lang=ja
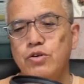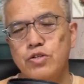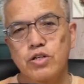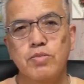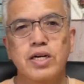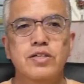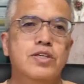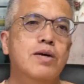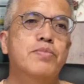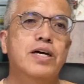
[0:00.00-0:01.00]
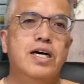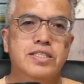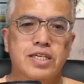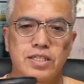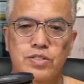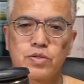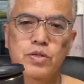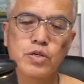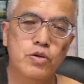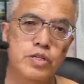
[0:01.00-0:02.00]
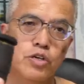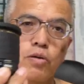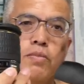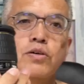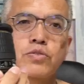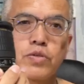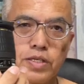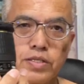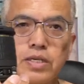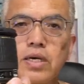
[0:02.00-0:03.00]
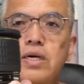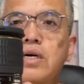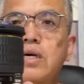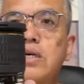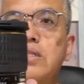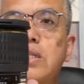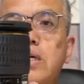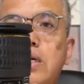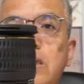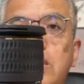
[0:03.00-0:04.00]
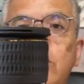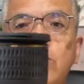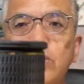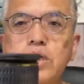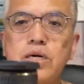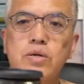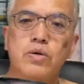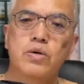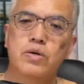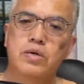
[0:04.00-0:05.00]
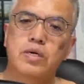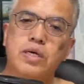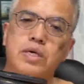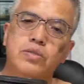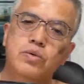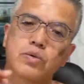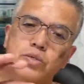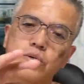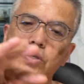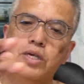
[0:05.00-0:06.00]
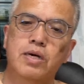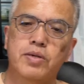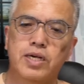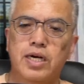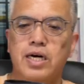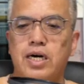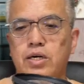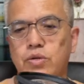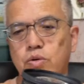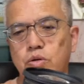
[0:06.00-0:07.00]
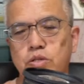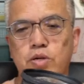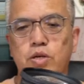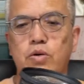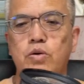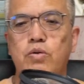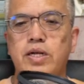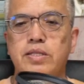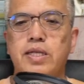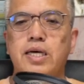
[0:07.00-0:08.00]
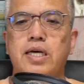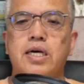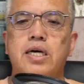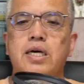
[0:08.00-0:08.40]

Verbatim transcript: 後ろもレンズキャップなかったんですよ。これニコンマウントです。でここに白い紙が両方ともに覆われて